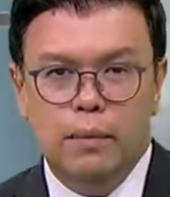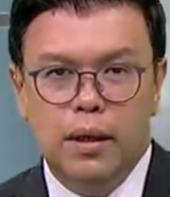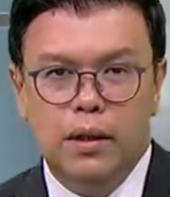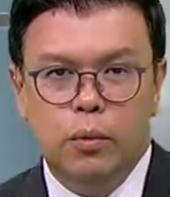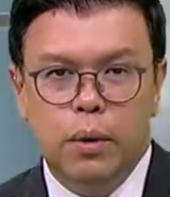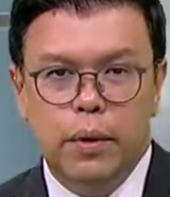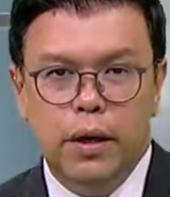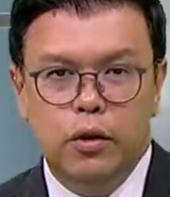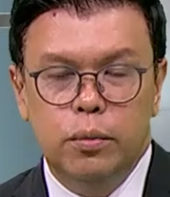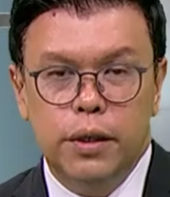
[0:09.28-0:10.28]
Ulama atau
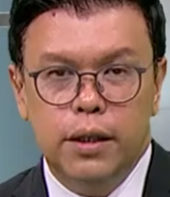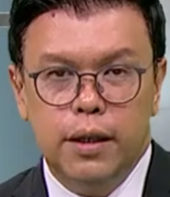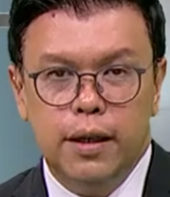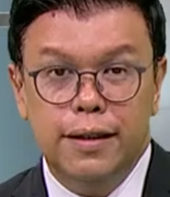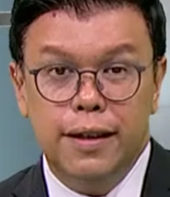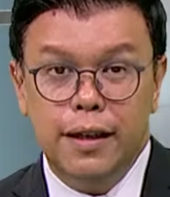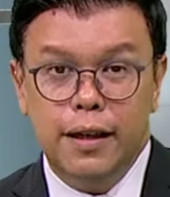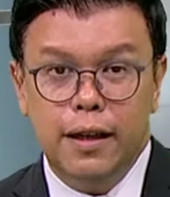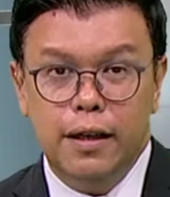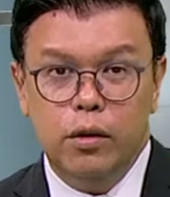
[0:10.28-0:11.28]
PBNU menyatakan
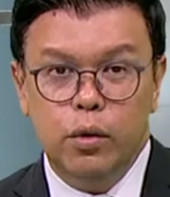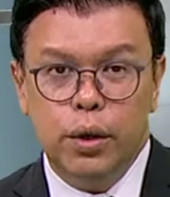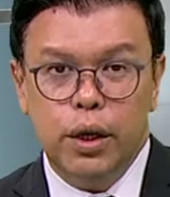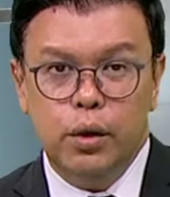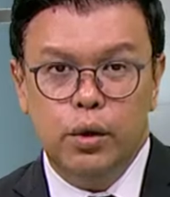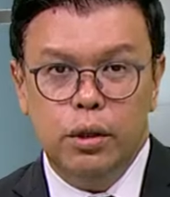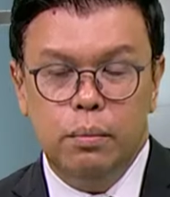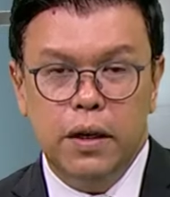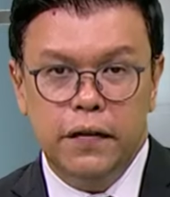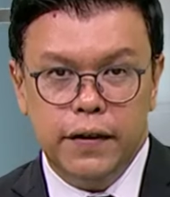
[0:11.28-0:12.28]
keinginannya untuk ikut
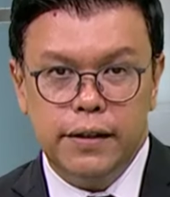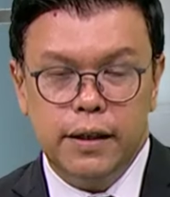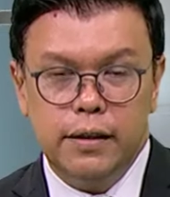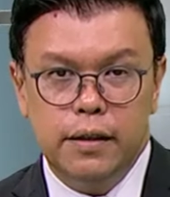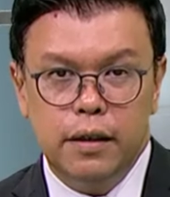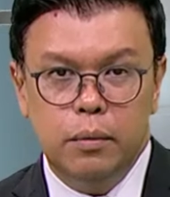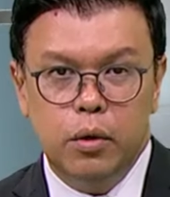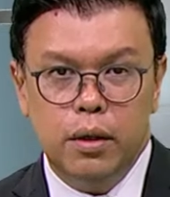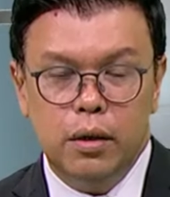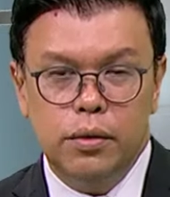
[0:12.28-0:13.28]
berinvestasi di
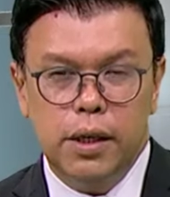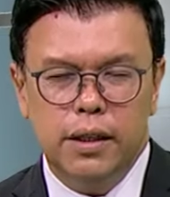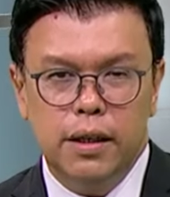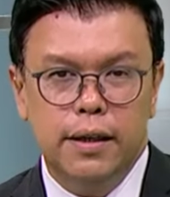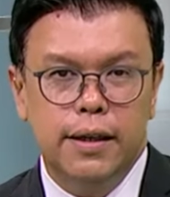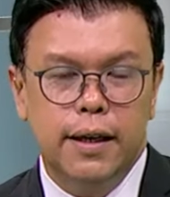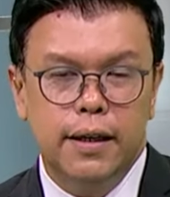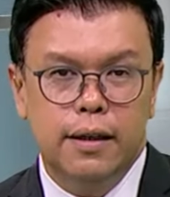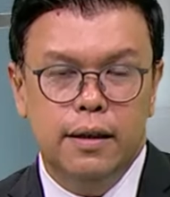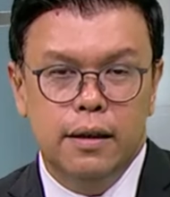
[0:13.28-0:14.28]
Ibu Kota Nusantara IKN.